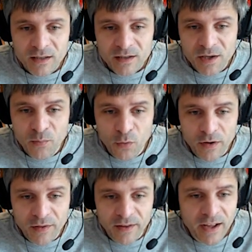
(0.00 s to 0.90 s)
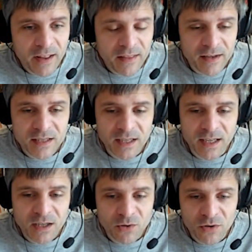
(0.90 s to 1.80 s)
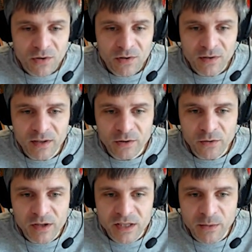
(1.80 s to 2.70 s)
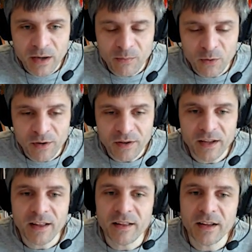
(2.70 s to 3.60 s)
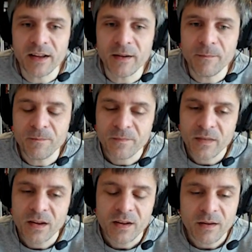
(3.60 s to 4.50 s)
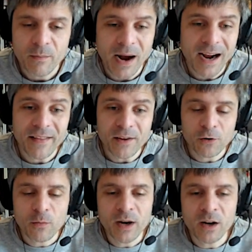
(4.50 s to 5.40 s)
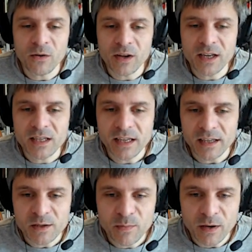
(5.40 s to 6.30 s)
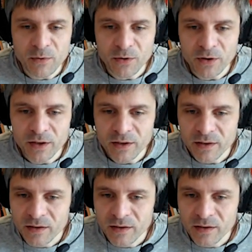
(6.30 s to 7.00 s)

Sin publicidad, en este caso. entonces lleva publicidad de Banca di Roma o de Casa de Resparmio de,